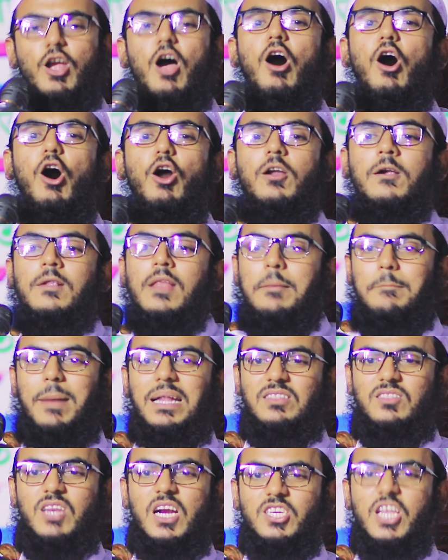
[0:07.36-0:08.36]
শহর
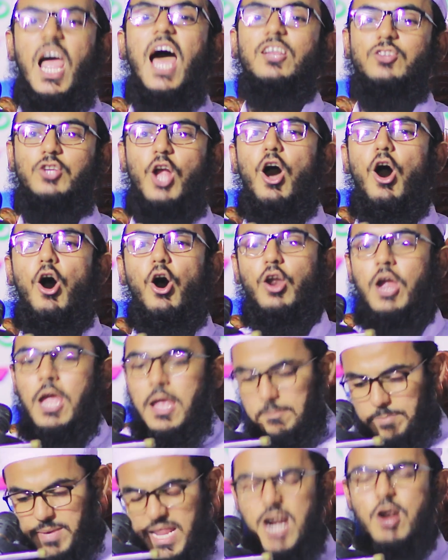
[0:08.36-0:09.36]
মাদ্রাসার শহর
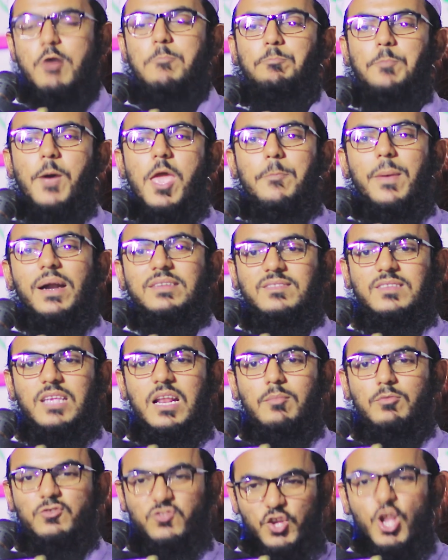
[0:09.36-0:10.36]
বিরানব্বই
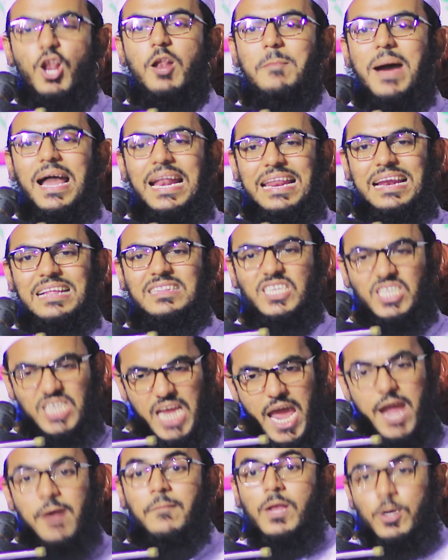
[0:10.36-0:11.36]
পার্সেন্ট মুসলমানের দেশে